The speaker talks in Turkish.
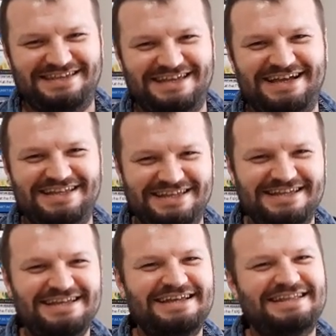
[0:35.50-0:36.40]
yani.
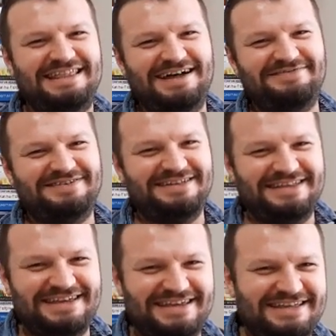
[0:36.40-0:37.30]
Tam
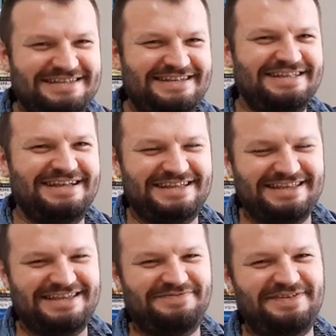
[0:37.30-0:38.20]
böyle
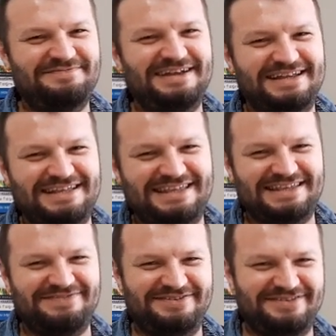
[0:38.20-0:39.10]
şeylerdeki filmlerdeki
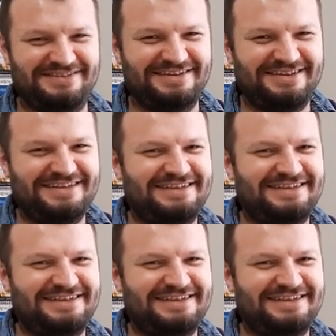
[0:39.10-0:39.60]
gibi oldu.